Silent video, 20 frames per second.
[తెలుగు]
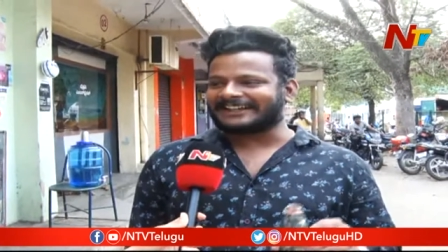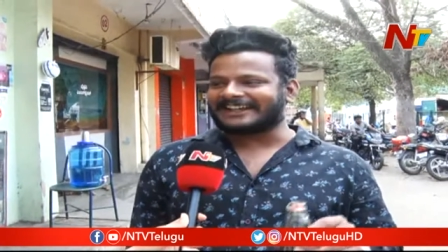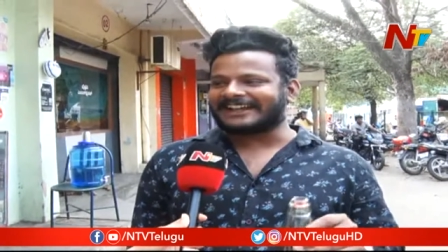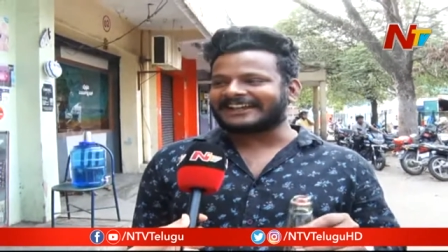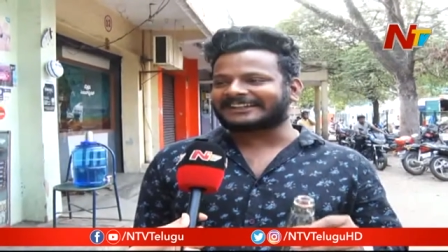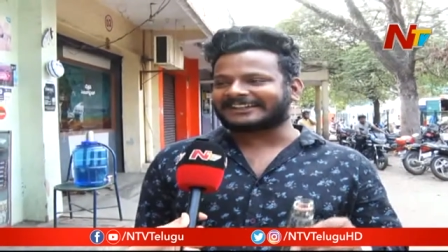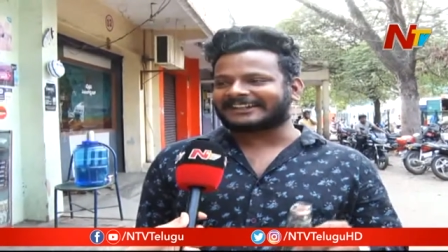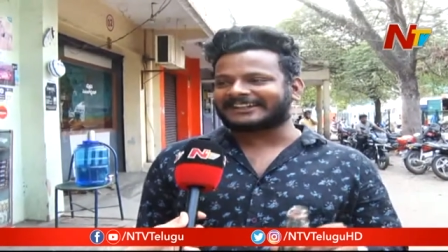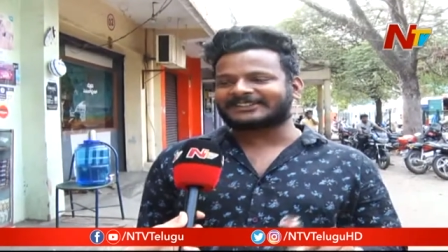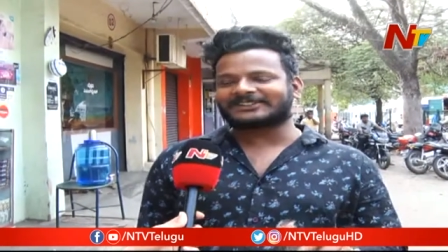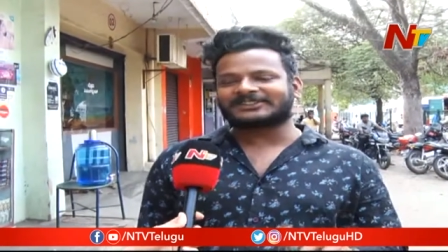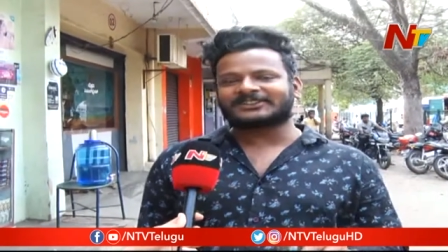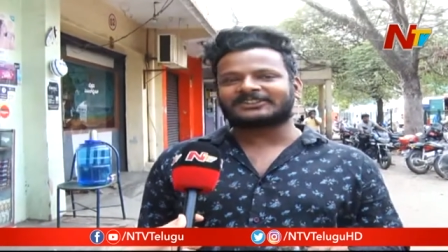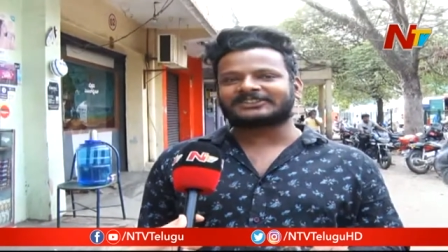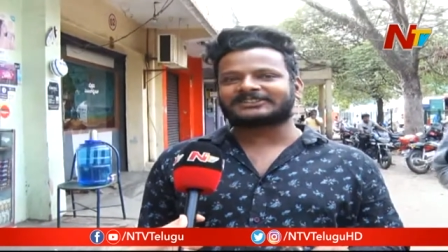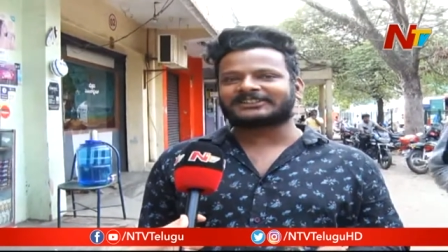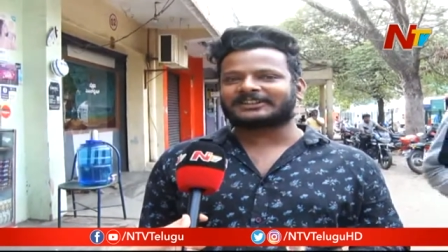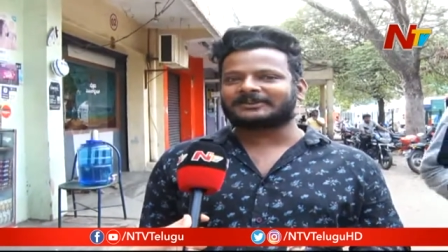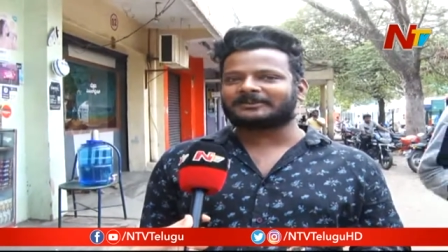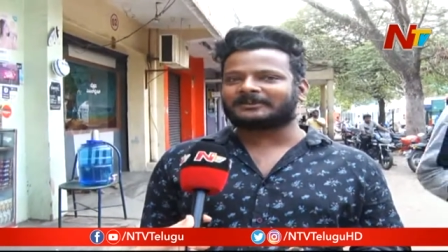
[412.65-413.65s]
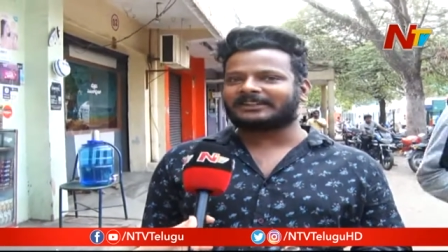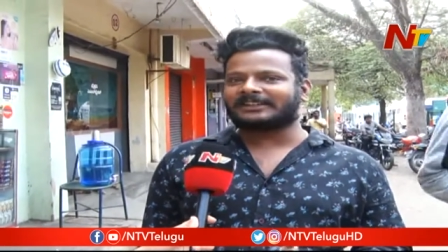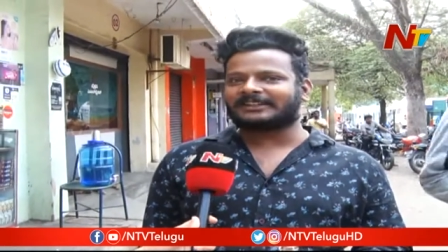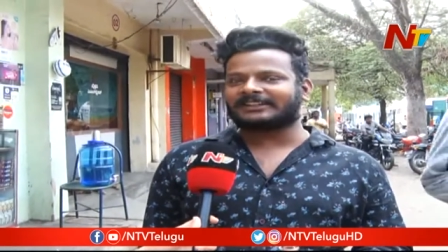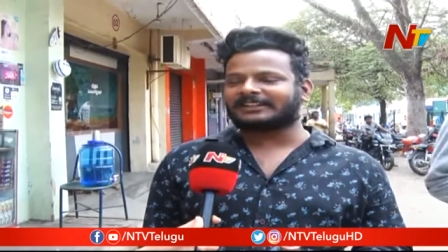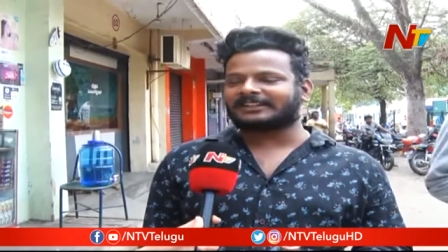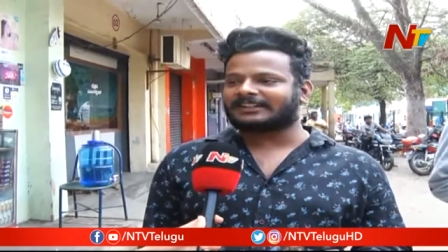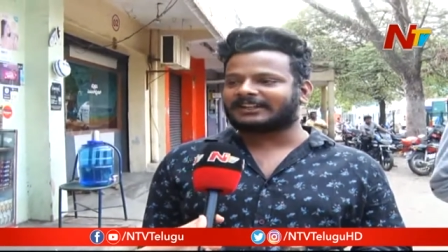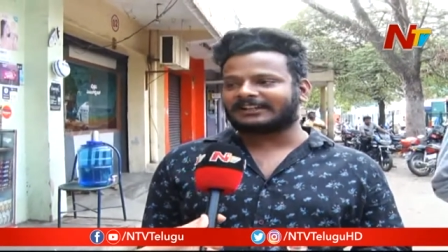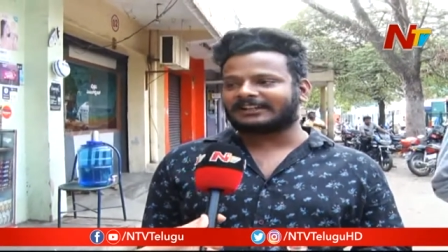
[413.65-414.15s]
ఆ క్రేజ్ కోసమే
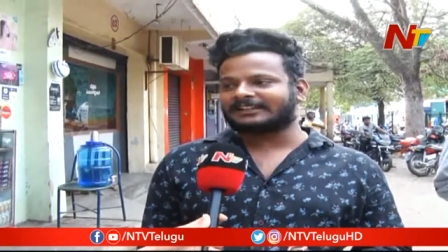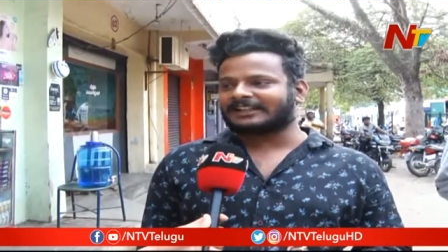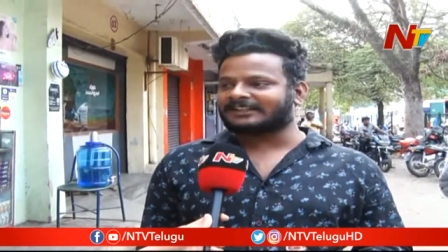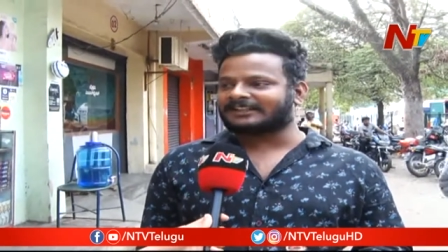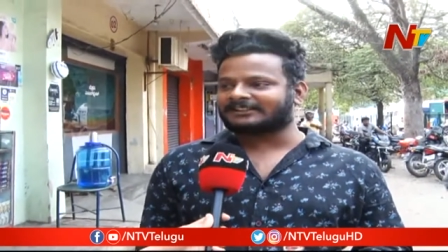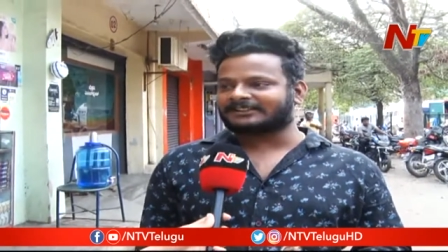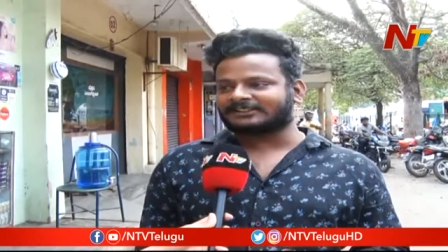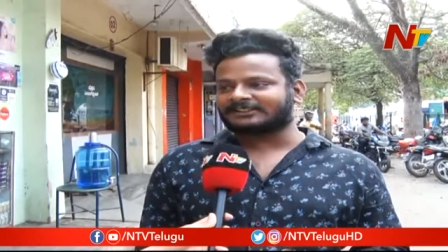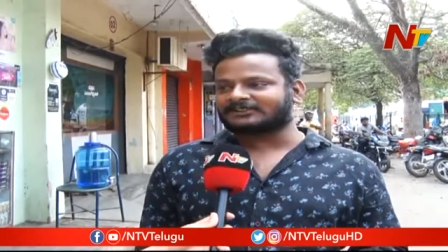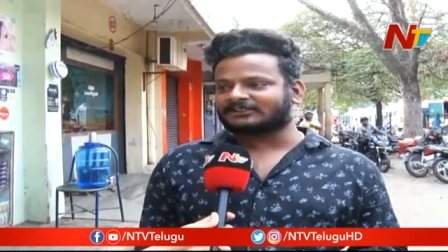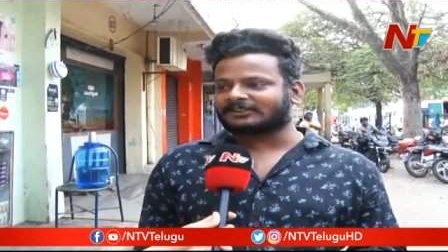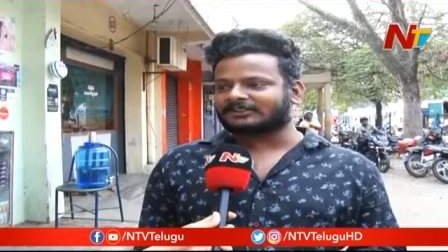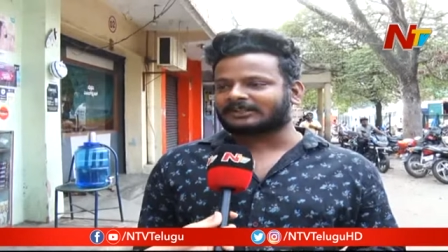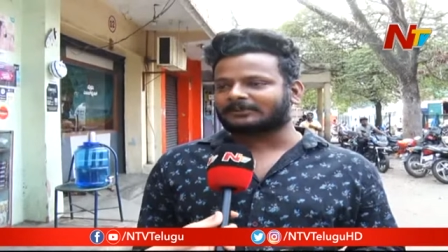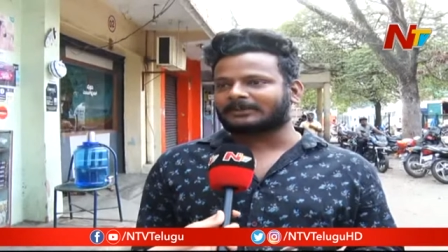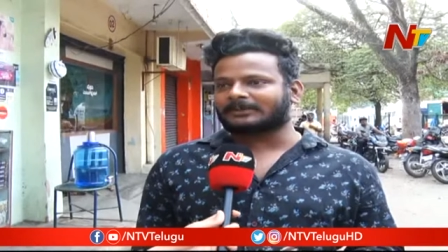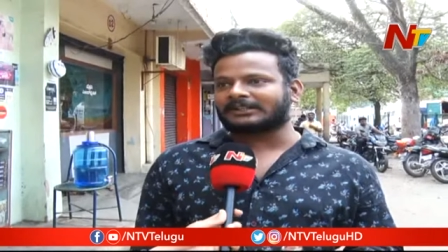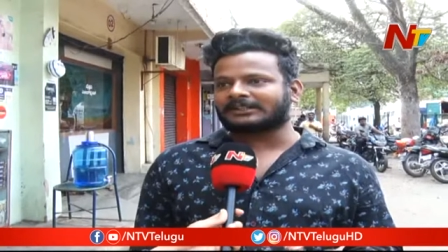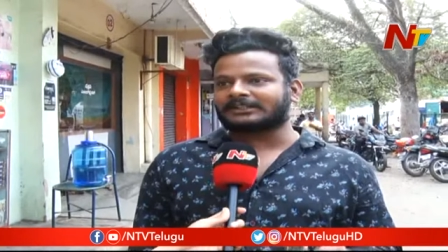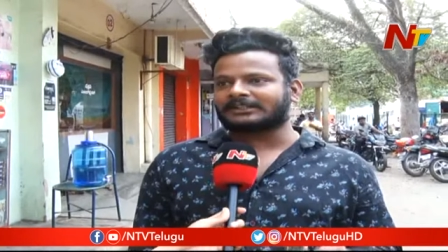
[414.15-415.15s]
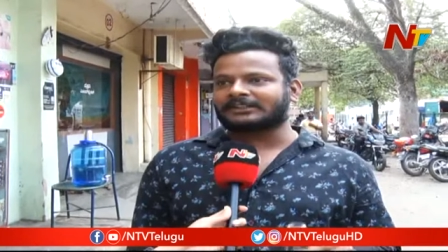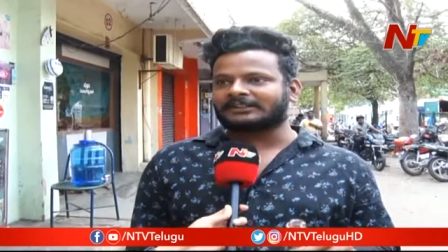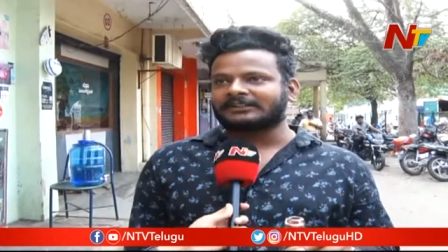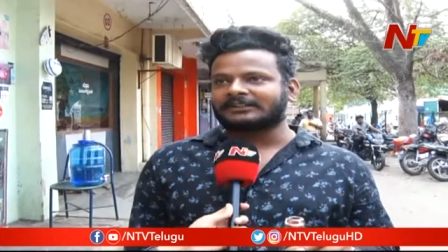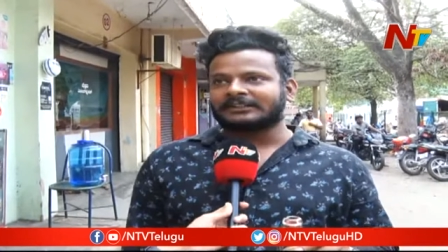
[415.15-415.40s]
దాన్ని తీసుకుంటారు బట్